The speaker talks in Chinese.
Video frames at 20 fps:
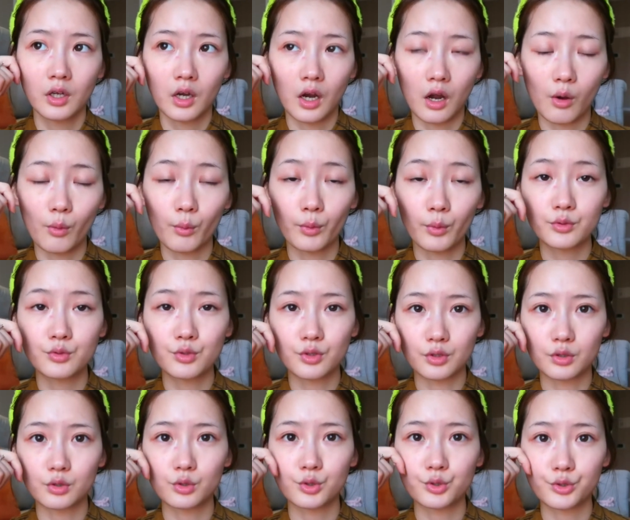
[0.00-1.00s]
然后温泉
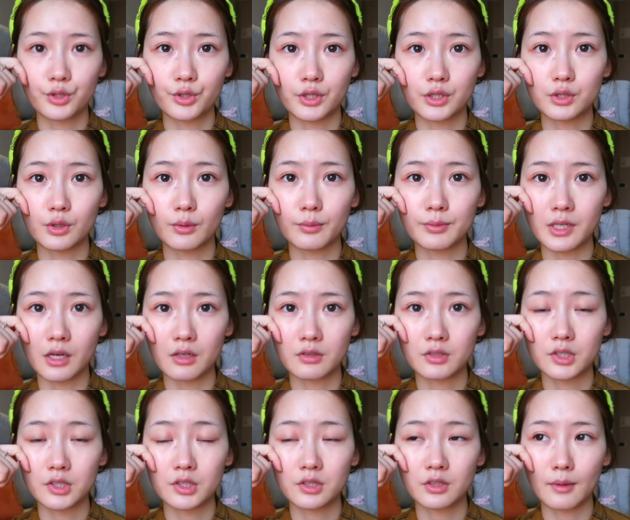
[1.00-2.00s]
的水就比较
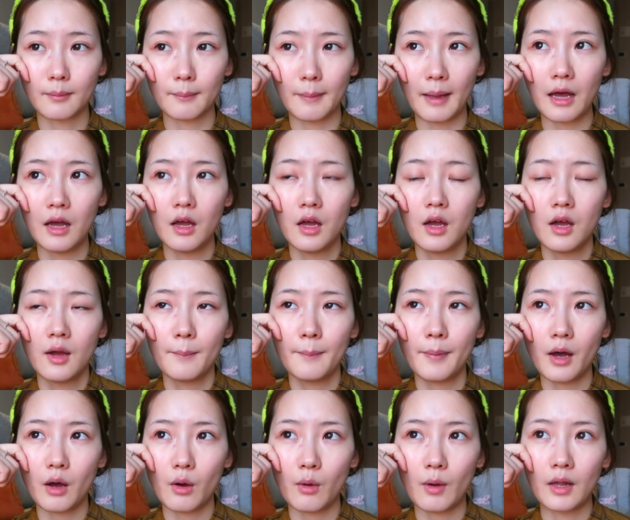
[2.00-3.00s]
热嘛，
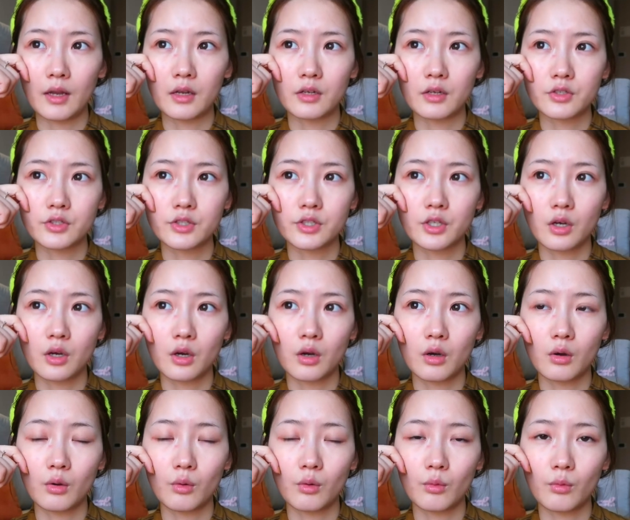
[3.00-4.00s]
泡完了之
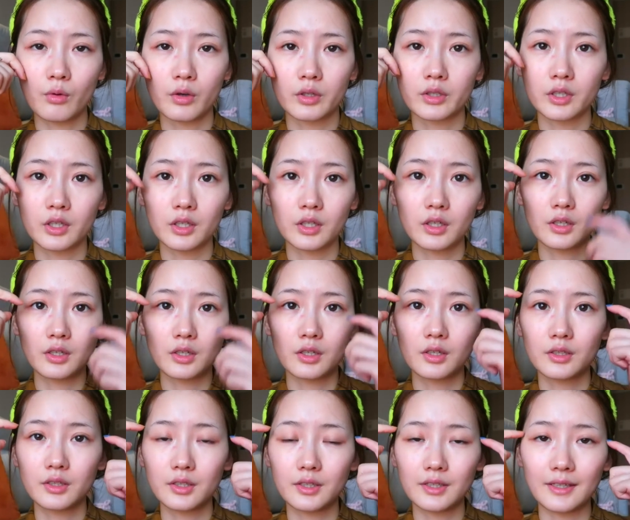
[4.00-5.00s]
后我的。
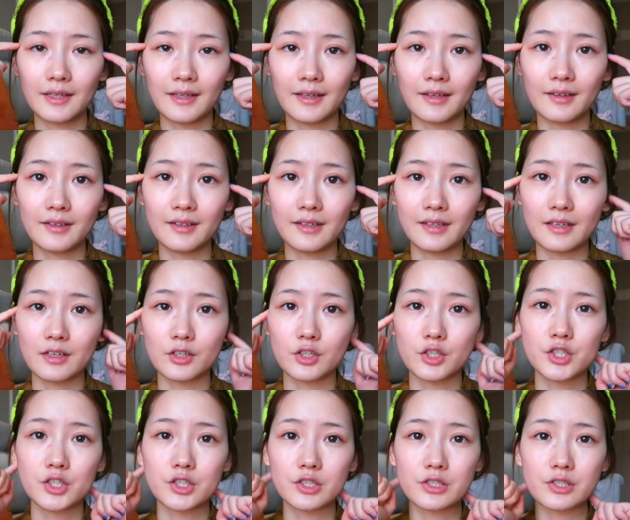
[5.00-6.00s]
脸也
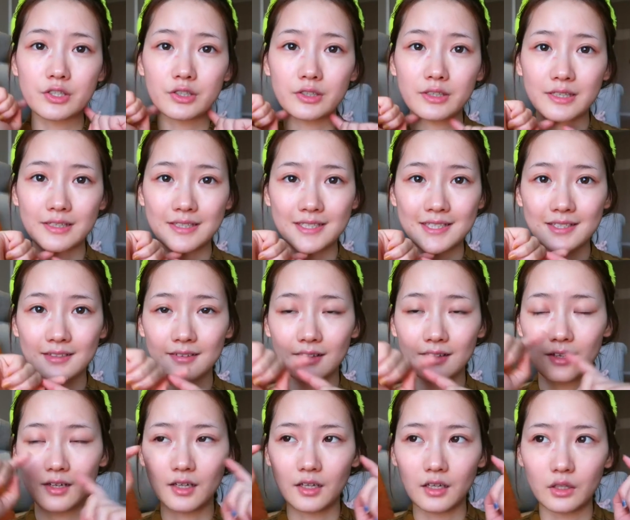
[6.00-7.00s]
是这里起了
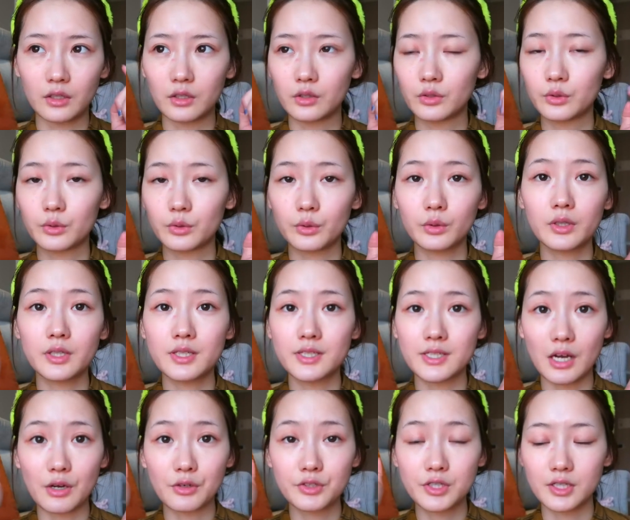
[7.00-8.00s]
很多的
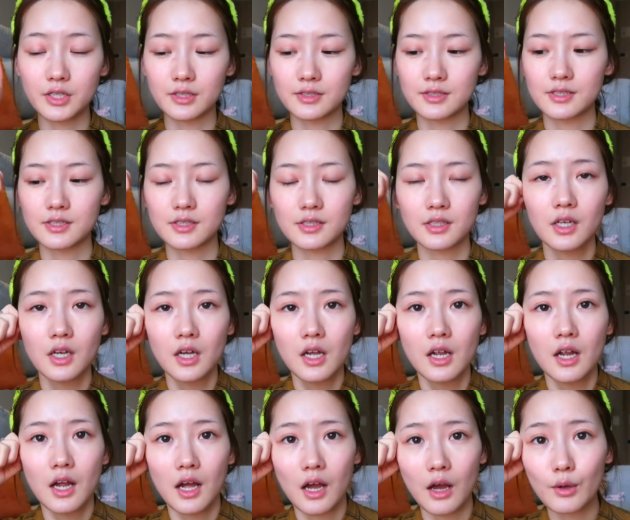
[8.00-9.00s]
小疹子，
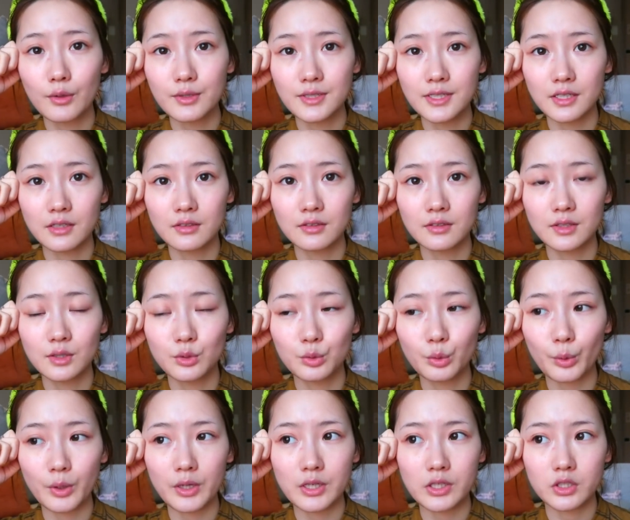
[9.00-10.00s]
然后现在
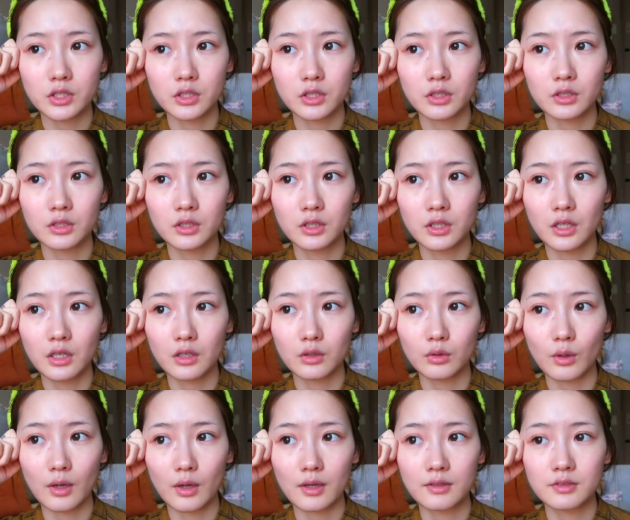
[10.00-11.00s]
对着电
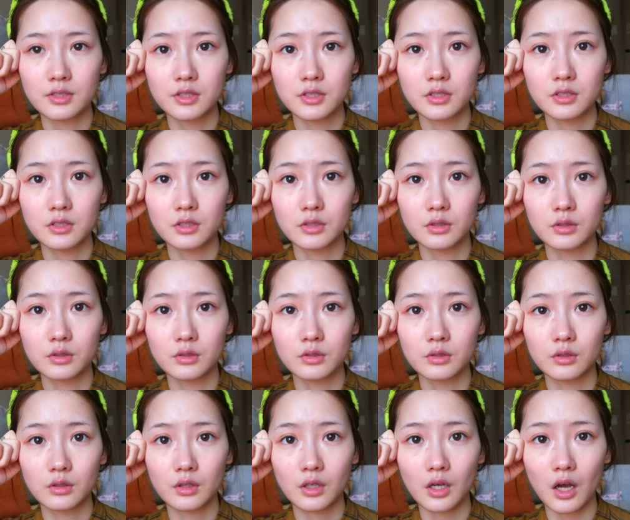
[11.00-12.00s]
暖气
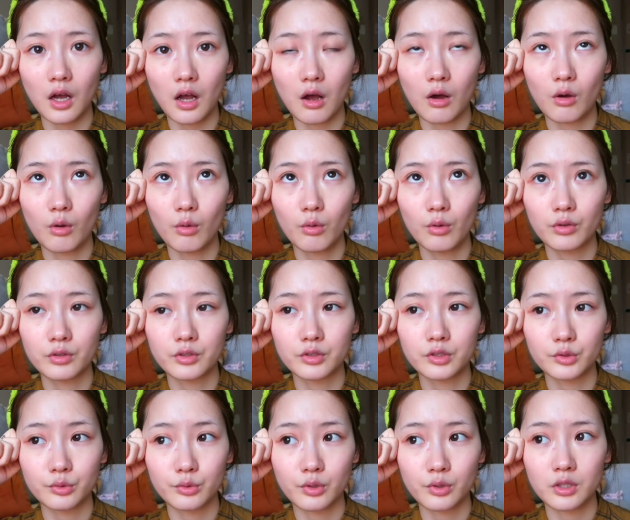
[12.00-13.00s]
烤，或者
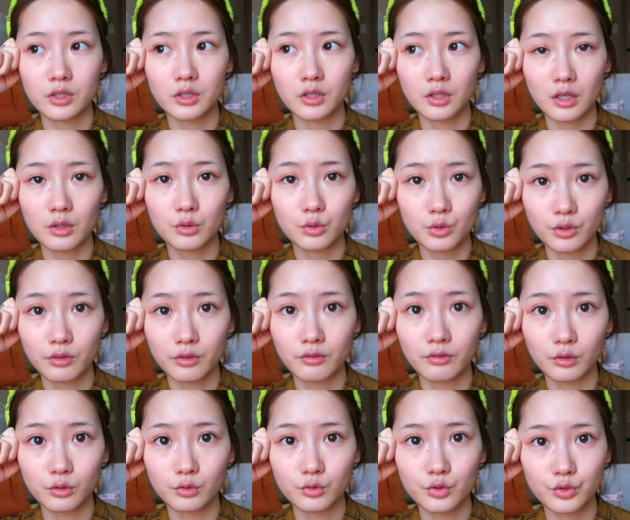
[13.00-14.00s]
是对着电吹
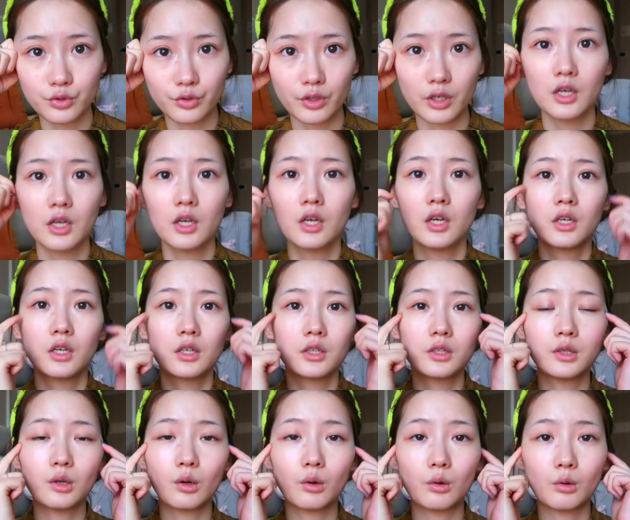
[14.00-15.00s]
风吹，
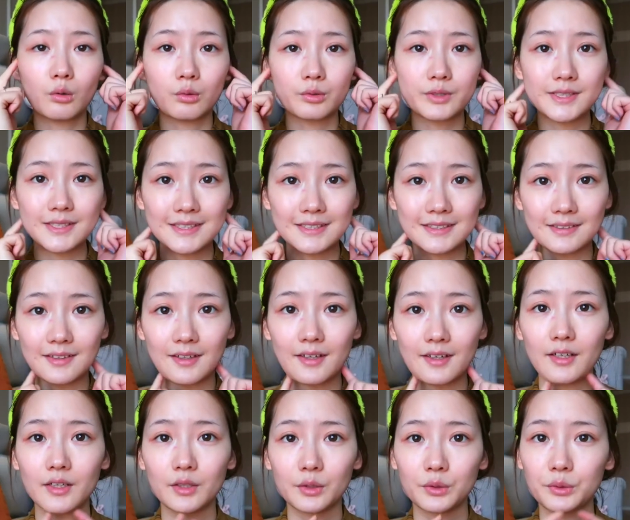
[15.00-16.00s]
又起了
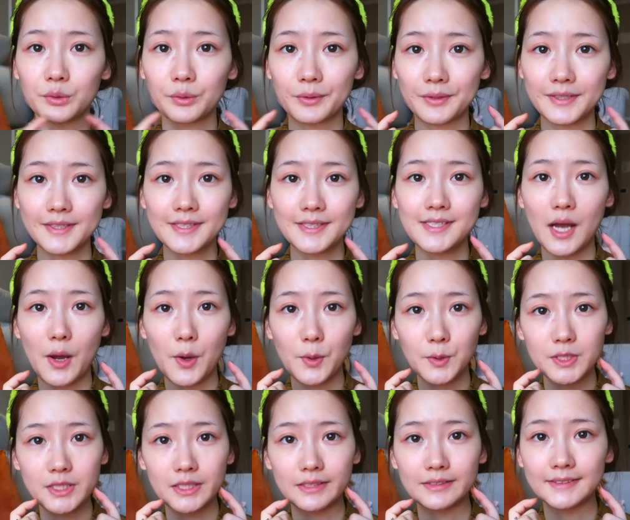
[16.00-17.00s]
很多的小
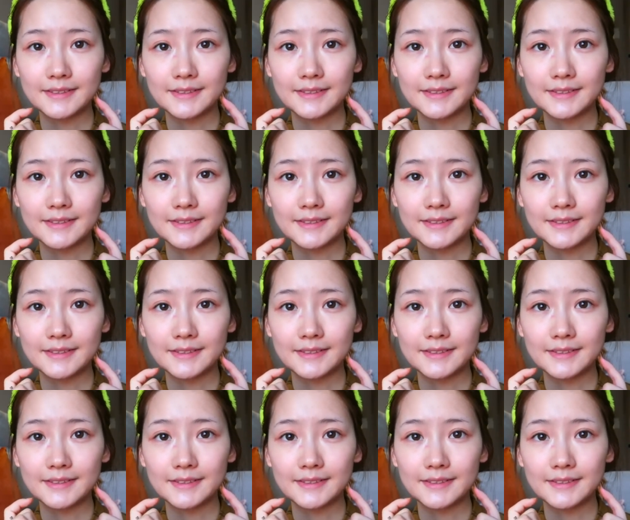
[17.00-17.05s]
疹